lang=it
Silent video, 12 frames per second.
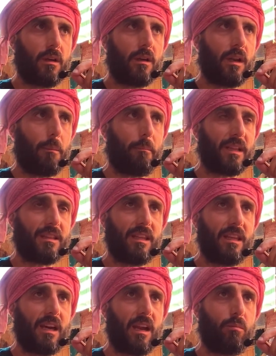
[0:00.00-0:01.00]

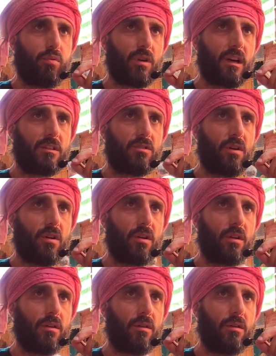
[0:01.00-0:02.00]
l'apatia, il
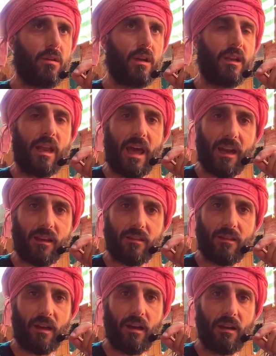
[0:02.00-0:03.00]
purgatorio,
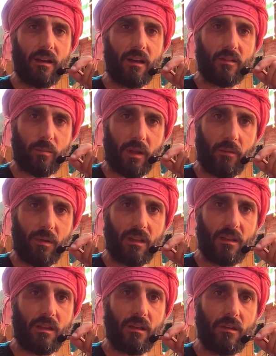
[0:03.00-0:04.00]
l'inerzia la
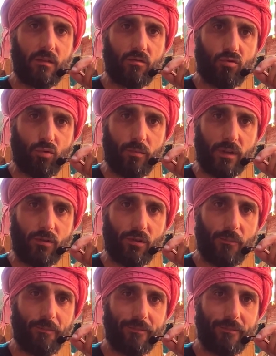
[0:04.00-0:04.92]
sperimenti subito.